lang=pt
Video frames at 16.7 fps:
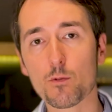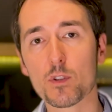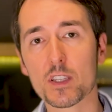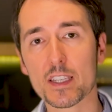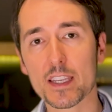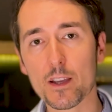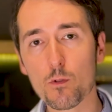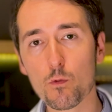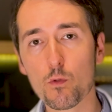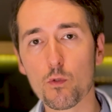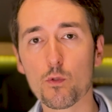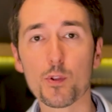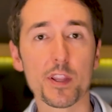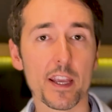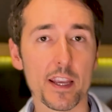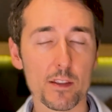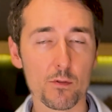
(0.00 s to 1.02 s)
seguro
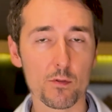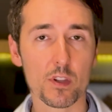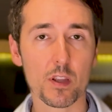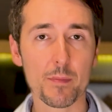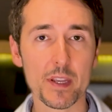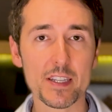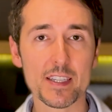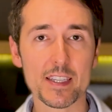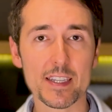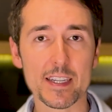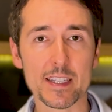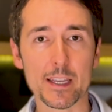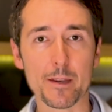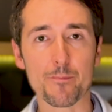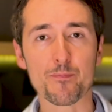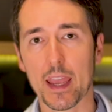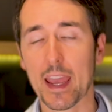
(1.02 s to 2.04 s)
dentro da medicina.